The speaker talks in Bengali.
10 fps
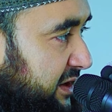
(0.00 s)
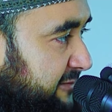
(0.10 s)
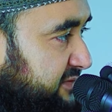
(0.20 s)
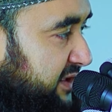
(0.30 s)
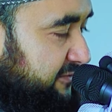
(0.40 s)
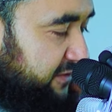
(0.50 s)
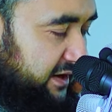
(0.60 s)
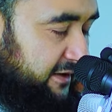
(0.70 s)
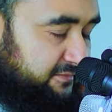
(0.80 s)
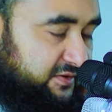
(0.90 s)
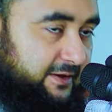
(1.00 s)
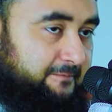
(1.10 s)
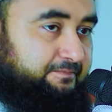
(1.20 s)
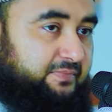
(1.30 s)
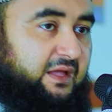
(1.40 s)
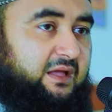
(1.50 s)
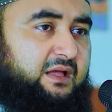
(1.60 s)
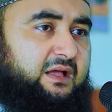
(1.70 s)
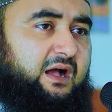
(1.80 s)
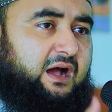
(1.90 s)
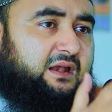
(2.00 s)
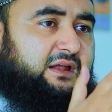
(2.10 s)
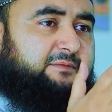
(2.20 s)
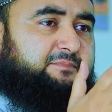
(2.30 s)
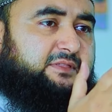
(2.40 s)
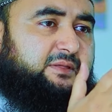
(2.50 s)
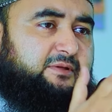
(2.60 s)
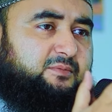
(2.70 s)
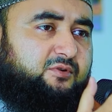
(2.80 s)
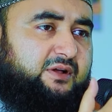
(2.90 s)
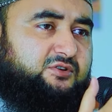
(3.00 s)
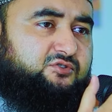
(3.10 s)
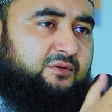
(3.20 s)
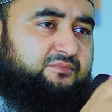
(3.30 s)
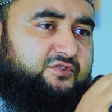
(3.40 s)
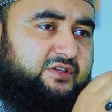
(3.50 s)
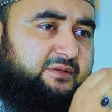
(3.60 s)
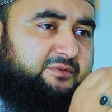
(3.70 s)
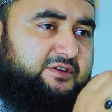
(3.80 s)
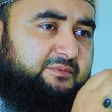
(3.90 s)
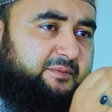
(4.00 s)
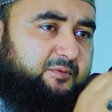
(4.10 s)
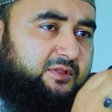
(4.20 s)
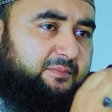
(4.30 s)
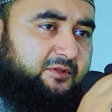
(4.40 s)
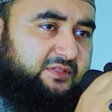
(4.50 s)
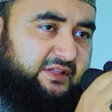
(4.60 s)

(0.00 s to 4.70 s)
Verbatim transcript: আমসাল আমসাল আল্লাহ এই পৃথিবীর বুকে সবচেয়ে বেশি বিপদ আপদ